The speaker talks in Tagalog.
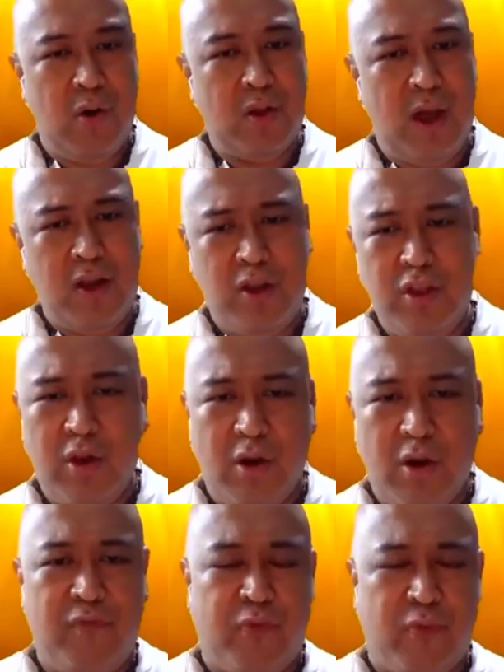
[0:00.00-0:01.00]
ano niyo
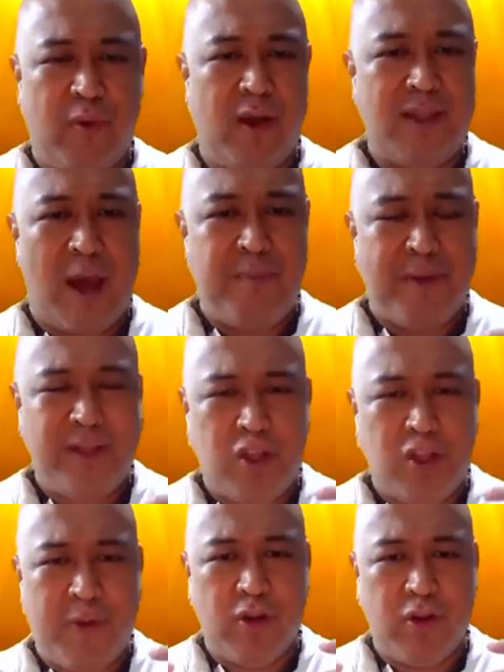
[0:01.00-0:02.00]
no dapat dito
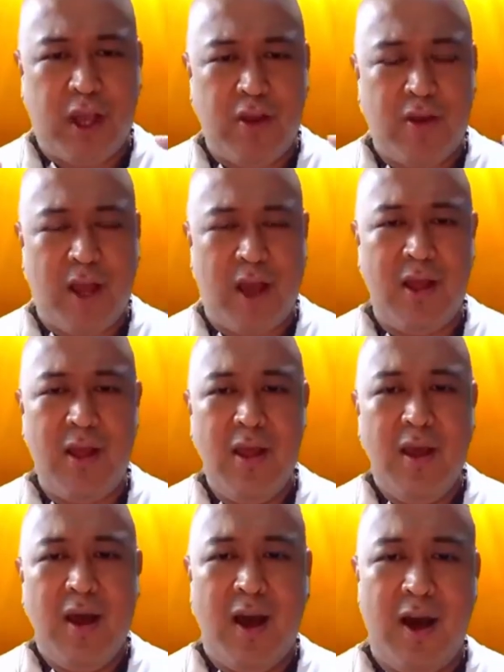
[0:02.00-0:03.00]
manood kayo ng
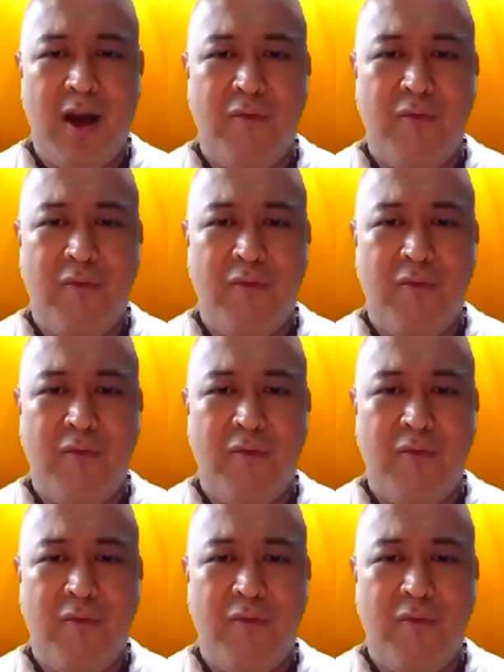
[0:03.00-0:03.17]
uh,